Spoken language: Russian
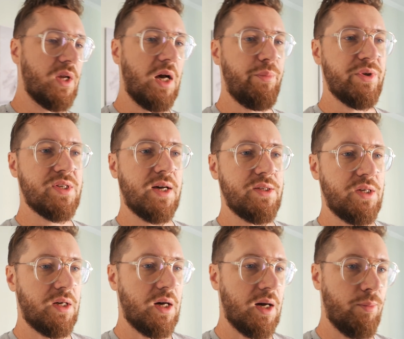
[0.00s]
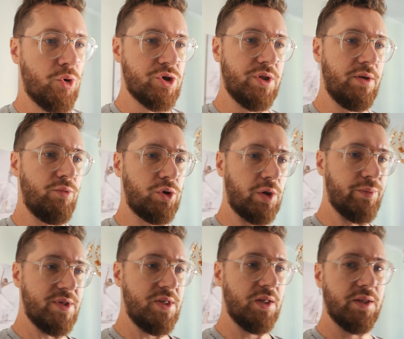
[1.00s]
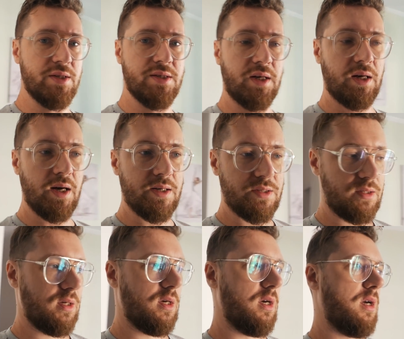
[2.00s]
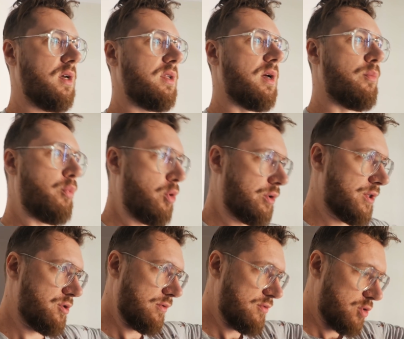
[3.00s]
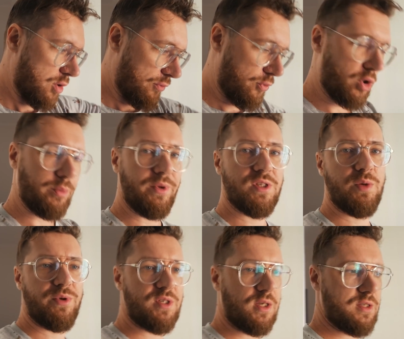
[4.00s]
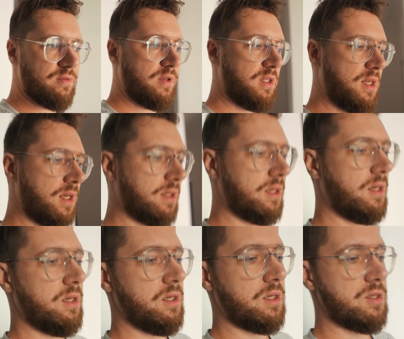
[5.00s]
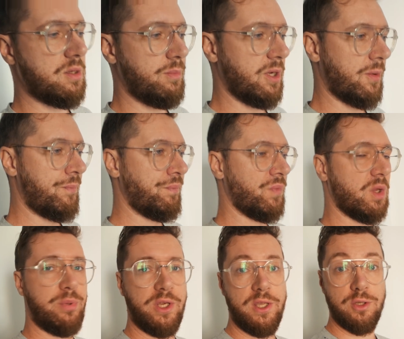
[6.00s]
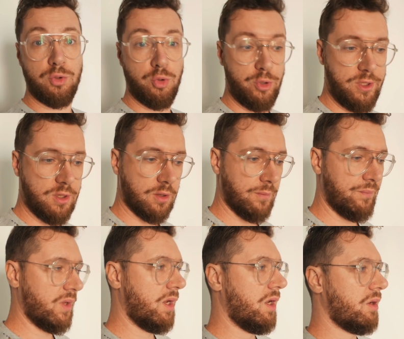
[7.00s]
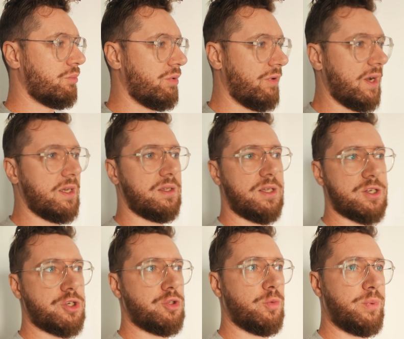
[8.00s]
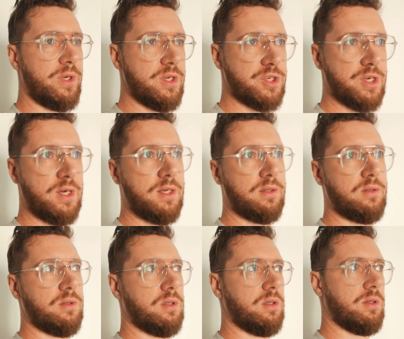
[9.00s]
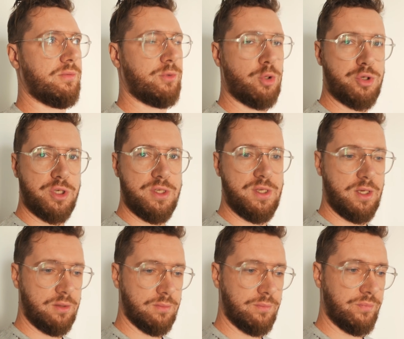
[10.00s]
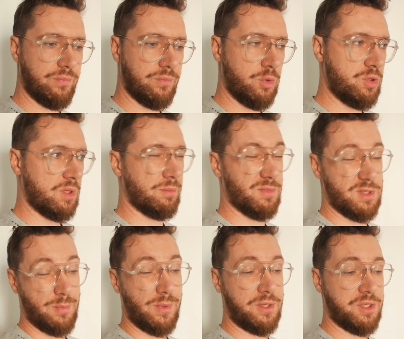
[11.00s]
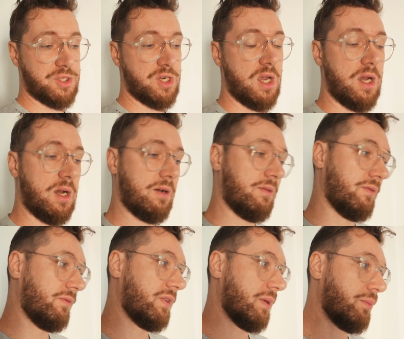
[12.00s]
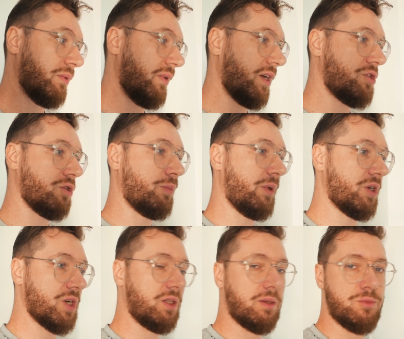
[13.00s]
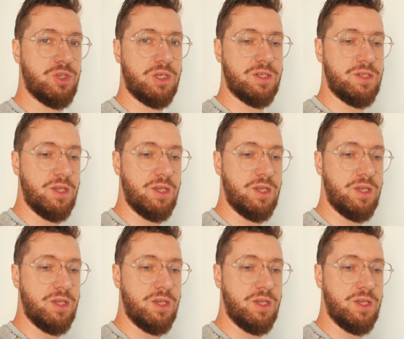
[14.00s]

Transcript: обязательно, а можно его как бы сделать заказ, там полностью все оформить, записать свои данные, и к тебе приедет курьер. Бывает даже, что приезжает э, в тот же день, ну если там заплатишь, а там бывает, что приезжает там через